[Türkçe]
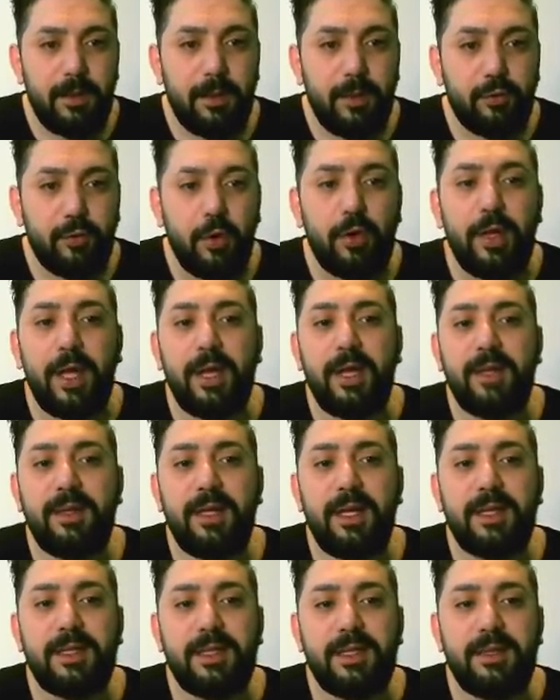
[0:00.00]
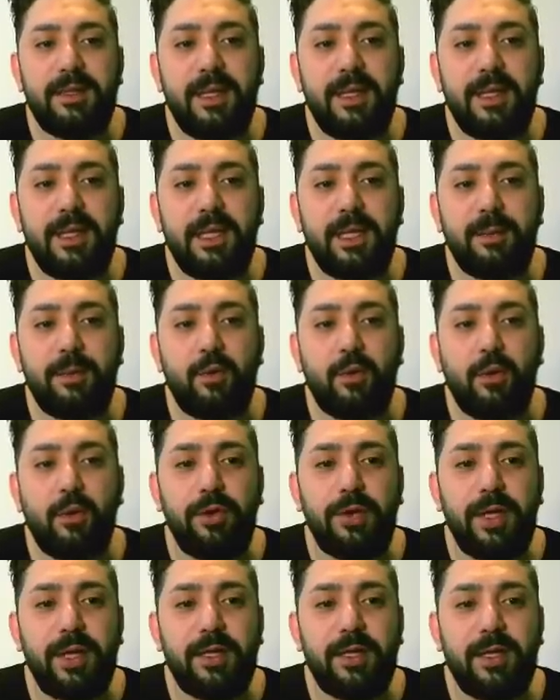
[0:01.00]
dolar endeksinde
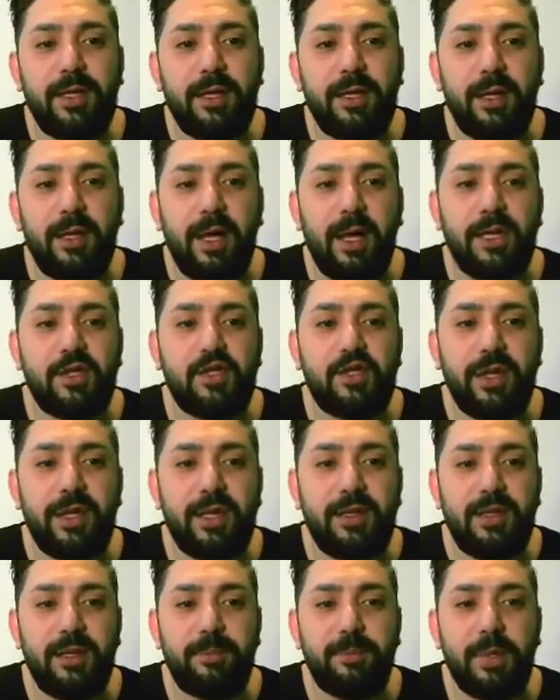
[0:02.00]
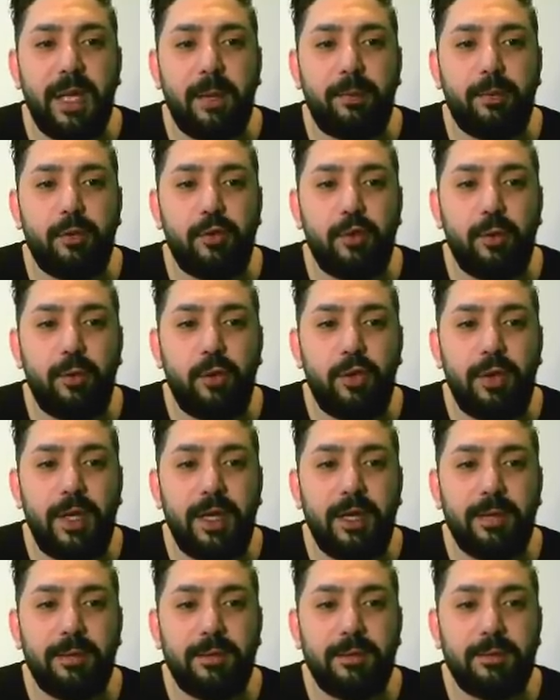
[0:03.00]
2017'de alçalan dip yapılıyor
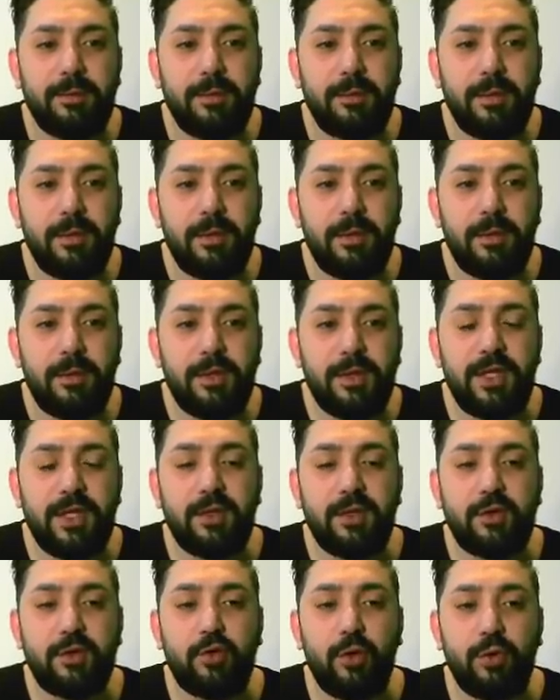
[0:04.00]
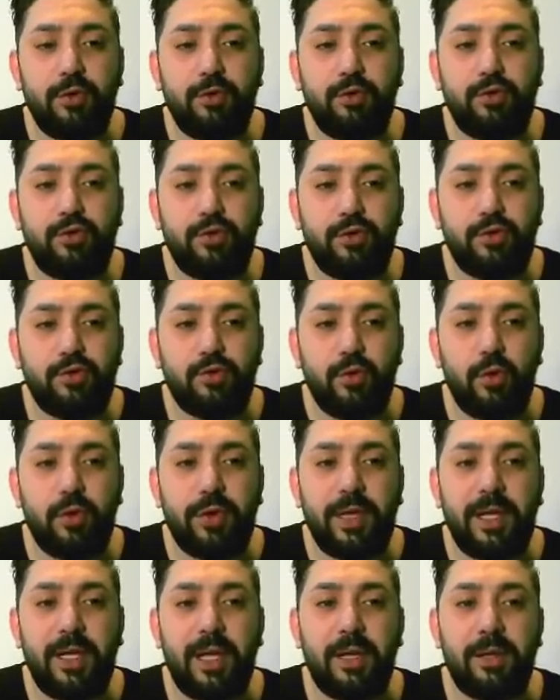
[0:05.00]
böyle. İşte son düşüş
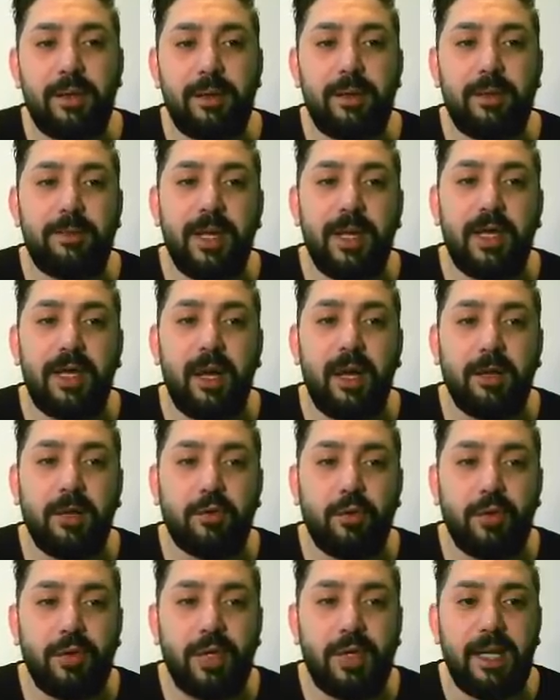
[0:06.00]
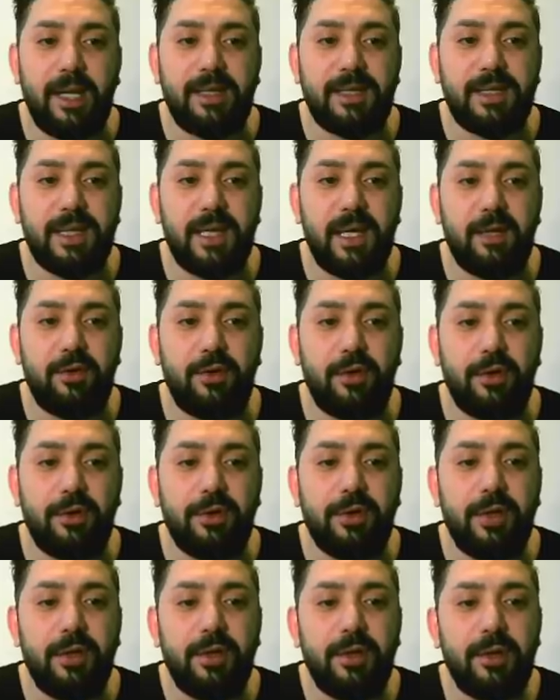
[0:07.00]
orada da mega altcoin rallisi geliyor.
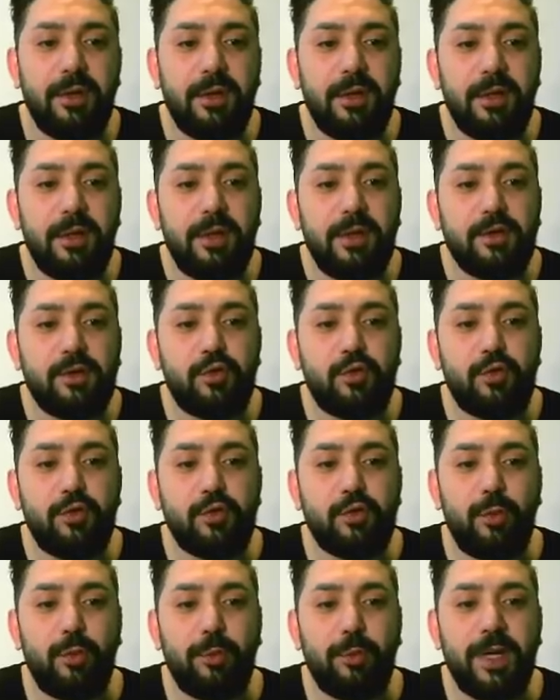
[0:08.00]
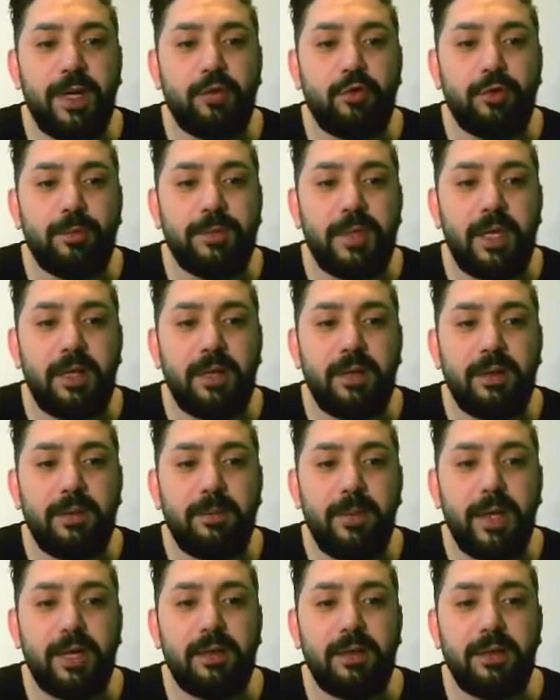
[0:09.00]
Squeeze momentumda
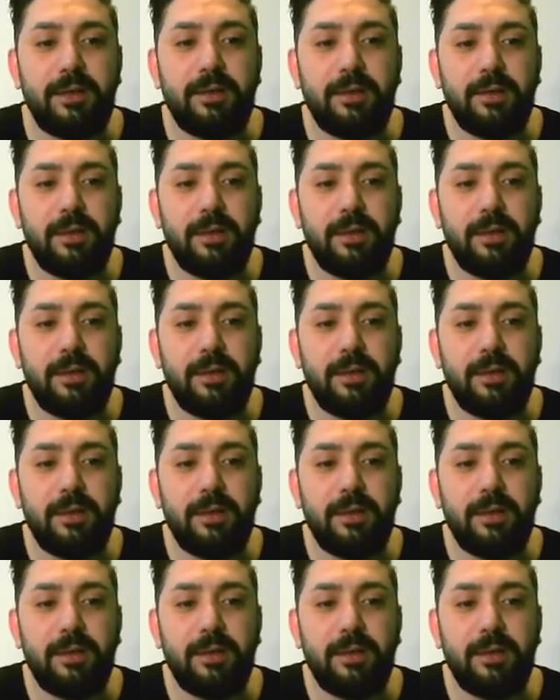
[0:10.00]
bakın